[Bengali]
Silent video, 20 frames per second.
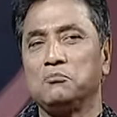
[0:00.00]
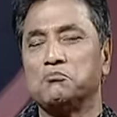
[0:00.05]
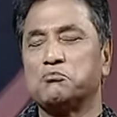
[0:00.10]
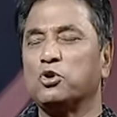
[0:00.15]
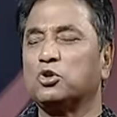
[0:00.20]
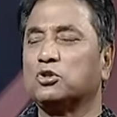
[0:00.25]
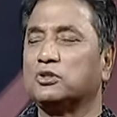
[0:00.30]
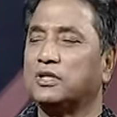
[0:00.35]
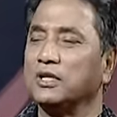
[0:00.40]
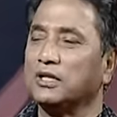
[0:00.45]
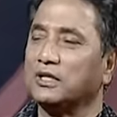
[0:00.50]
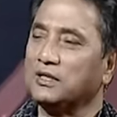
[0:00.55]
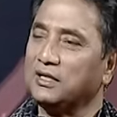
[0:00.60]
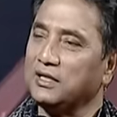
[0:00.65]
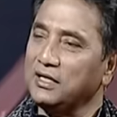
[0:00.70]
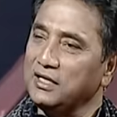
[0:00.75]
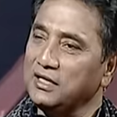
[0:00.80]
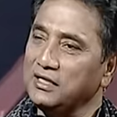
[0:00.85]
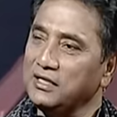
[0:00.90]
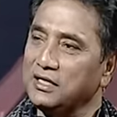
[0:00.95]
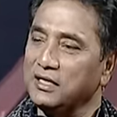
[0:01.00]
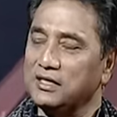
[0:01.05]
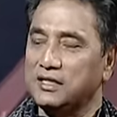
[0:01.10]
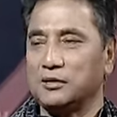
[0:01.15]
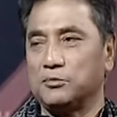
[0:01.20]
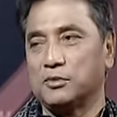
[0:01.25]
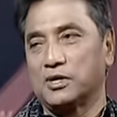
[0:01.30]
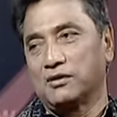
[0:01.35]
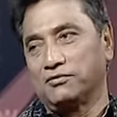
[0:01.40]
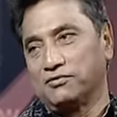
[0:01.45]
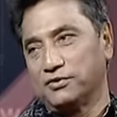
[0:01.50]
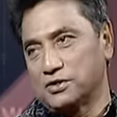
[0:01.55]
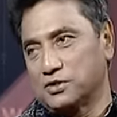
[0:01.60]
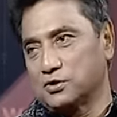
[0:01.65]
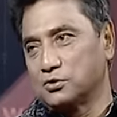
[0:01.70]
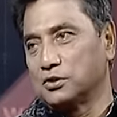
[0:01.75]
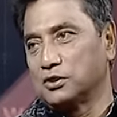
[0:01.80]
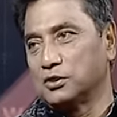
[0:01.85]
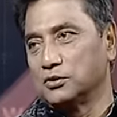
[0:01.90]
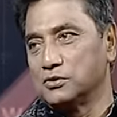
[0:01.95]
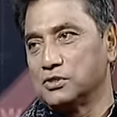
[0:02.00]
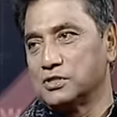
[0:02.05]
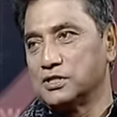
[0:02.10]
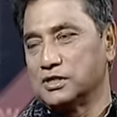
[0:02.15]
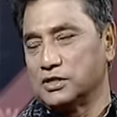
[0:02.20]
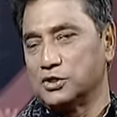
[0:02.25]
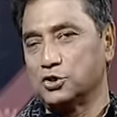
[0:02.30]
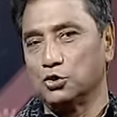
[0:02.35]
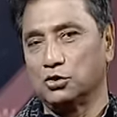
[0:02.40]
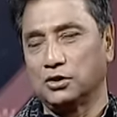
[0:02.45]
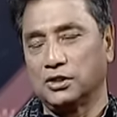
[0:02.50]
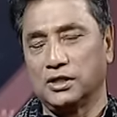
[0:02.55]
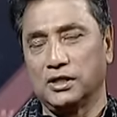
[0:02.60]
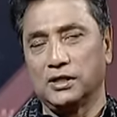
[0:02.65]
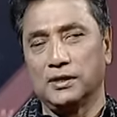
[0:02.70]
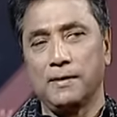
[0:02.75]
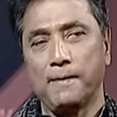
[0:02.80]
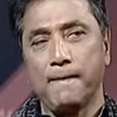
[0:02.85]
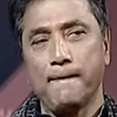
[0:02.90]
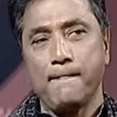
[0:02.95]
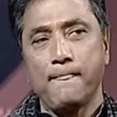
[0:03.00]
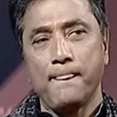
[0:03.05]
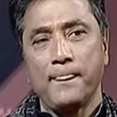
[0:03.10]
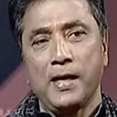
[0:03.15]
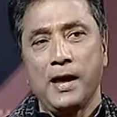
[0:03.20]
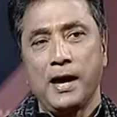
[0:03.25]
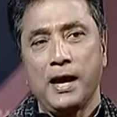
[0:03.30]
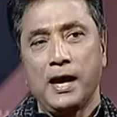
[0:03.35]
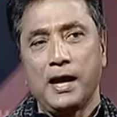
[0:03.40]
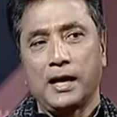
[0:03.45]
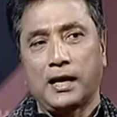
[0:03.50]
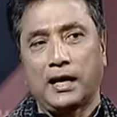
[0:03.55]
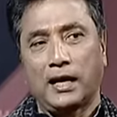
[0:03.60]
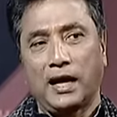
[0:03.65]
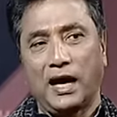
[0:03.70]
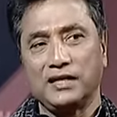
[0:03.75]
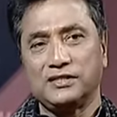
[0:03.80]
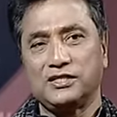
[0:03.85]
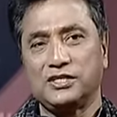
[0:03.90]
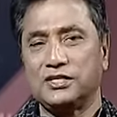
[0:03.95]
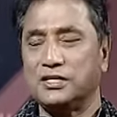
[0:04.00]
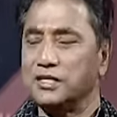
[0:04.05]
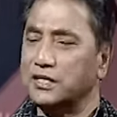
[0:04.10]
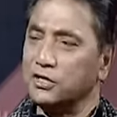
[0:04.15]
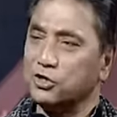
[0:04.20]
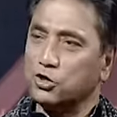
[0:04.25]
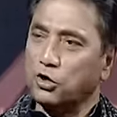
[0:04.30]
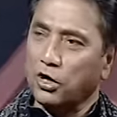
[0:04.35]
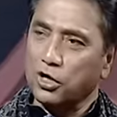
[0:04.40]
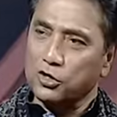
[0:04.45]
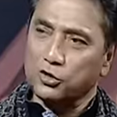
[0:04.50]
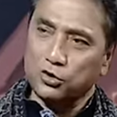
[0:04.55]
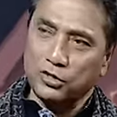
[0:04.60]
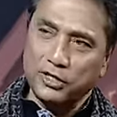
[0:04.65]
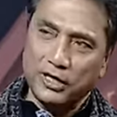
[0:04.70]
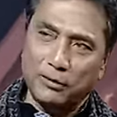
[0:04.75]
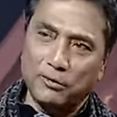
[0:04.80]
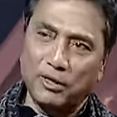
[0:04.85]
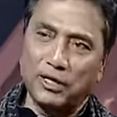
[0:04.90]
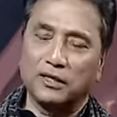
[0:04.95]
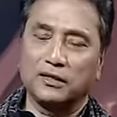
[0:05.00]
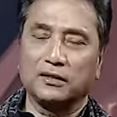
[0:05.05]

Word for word: প্রত্যেক দিন এটি আমাকে ফেস করতে হচ্ছে এটি সত্যি জি কাজটি কি সরাসরি আমার